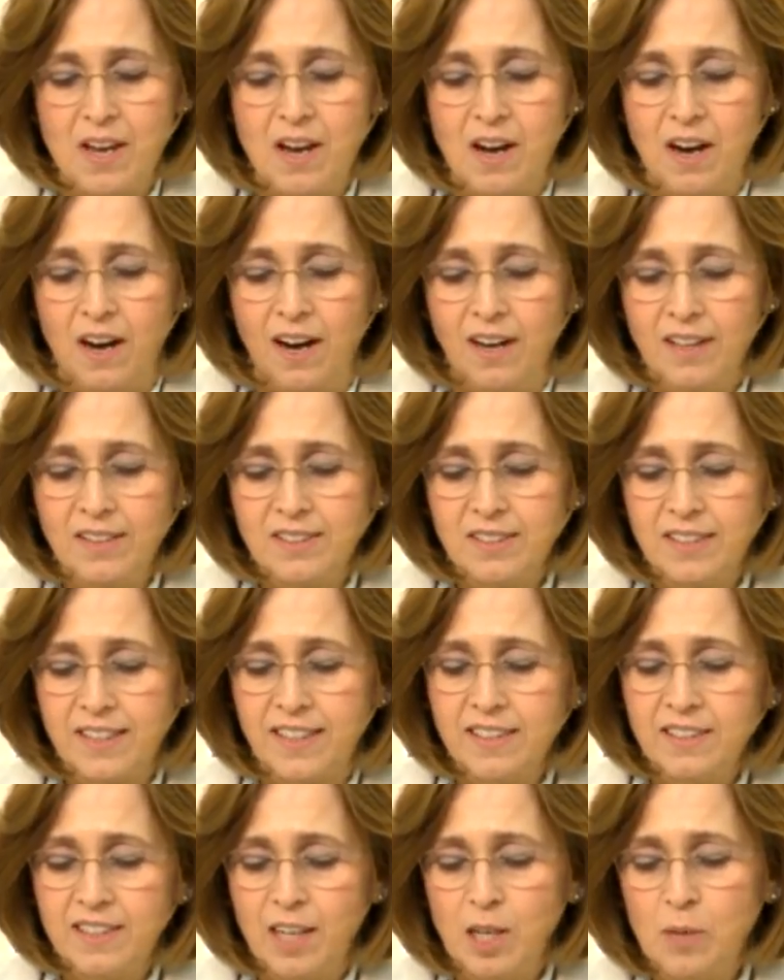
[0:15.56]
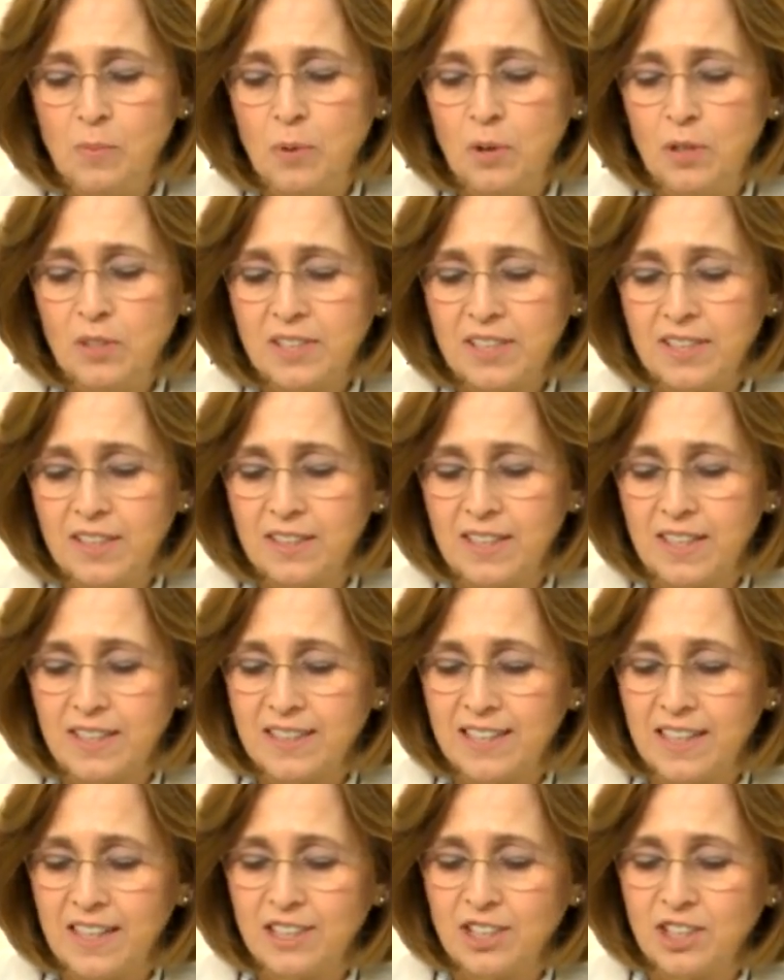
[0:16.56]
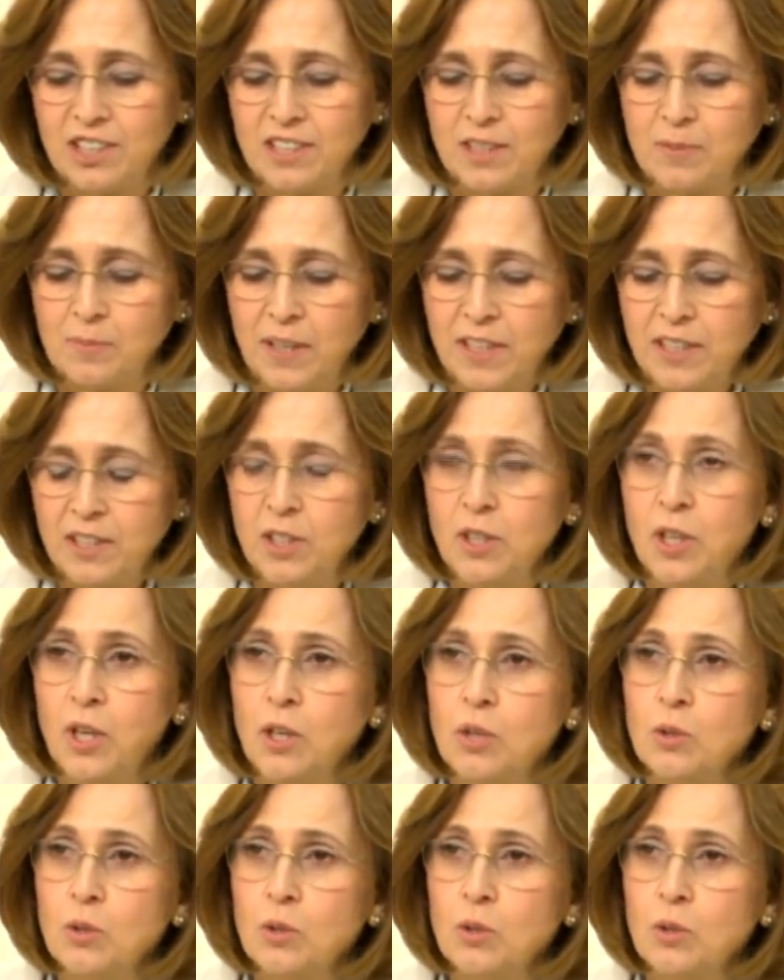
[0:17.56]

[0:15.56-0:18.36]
Artık etkili politikalar geliştirmek,